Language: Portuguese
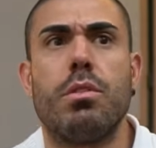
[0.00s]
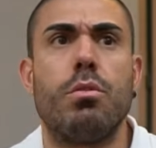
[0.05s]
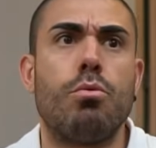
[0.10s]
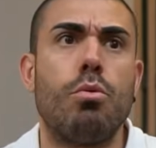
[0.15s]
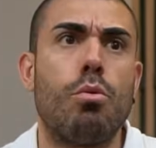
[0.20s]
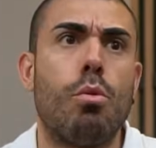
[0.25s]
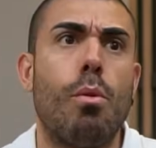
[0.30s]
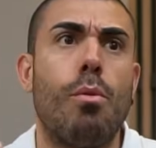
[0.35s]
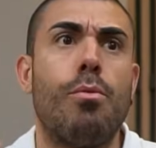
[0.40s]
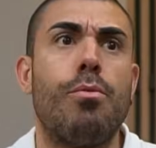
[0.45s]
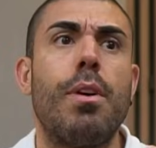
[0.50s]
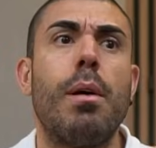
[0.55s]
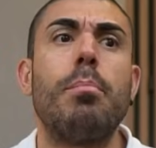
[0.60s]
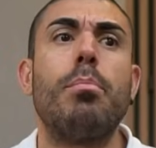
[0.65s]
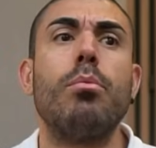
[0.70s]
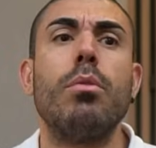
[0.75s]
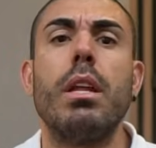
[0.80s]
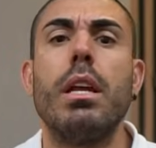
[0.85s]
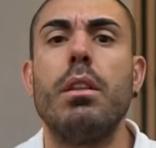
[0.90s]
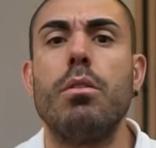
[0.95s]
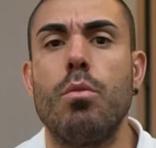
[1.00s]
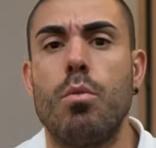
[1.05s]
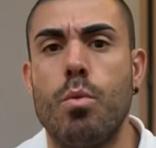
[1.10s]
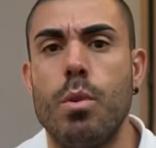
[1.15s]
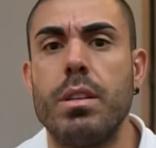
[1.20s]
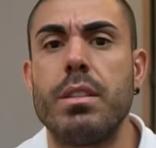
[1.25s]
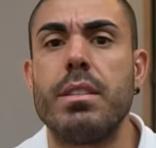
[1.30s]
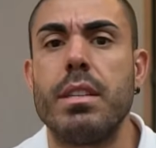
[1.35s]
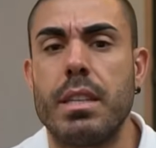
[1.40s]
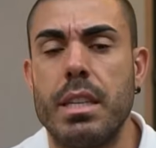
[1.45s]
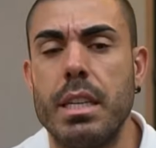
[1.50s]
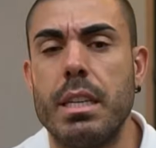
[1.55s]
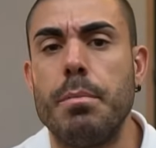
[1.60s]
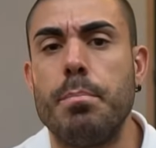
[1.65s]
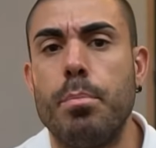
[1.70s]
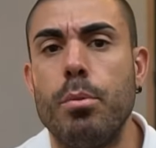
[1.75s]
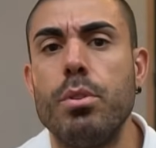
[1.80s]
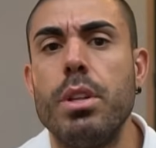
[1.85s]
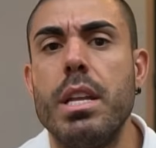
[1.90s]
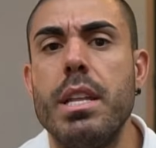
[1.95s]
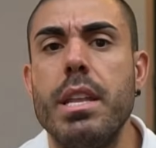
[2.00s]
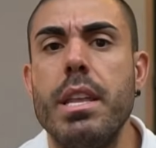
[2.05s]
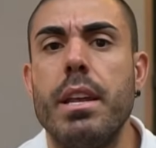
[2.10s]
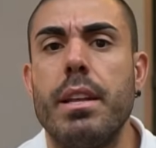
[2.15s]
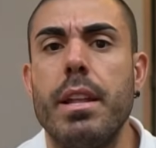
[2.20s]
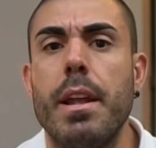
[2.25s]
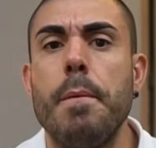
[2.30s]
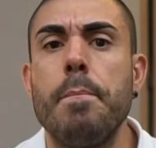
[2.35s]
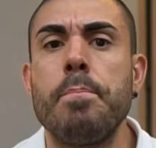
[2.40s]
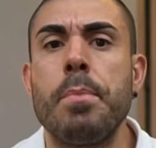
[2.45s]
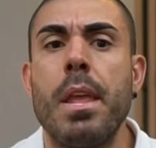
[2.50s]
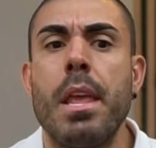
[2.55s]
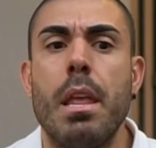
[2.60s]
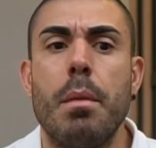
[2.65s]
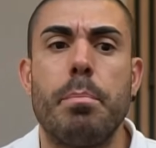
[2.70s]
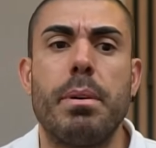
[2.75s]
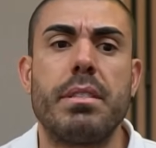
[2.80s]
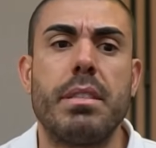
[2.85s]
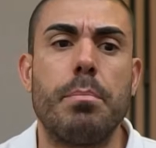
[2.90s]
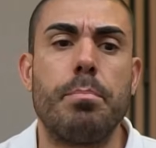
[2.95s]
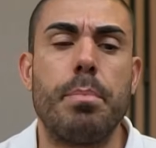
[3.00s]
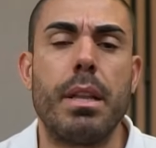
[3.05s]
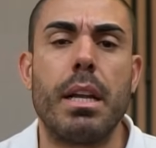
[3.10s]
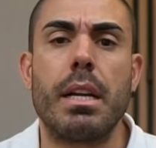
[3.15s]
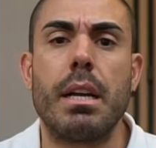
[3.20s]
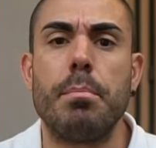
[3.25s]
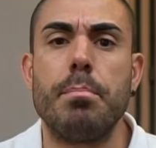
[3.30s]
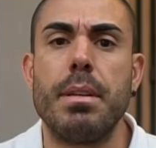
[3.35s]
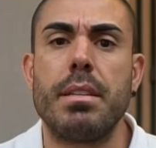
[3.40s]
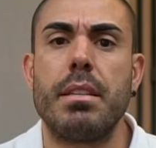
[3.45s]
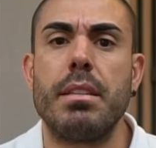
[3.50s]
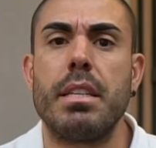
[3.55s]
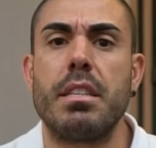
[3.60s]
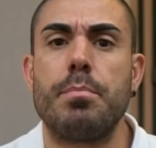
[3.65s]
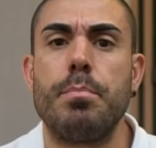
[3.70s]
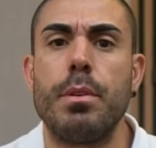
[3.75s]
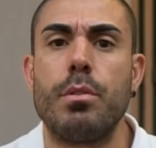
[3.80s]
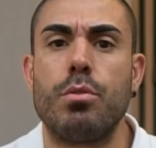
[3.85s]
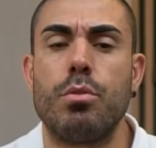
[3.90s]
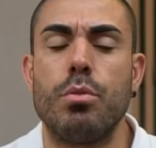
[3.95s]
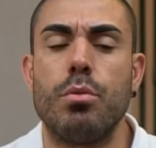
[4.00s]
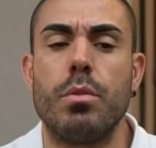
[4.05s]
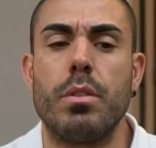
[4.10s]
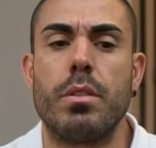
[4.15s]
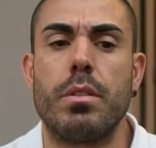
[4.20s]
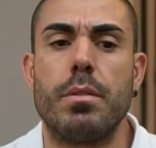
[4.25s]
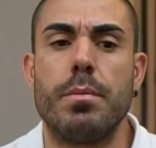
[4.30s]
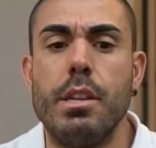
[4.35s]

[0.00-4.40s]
Então, estou confabulando coisas aqui que poderia né, passar pela cabeça das pessoas.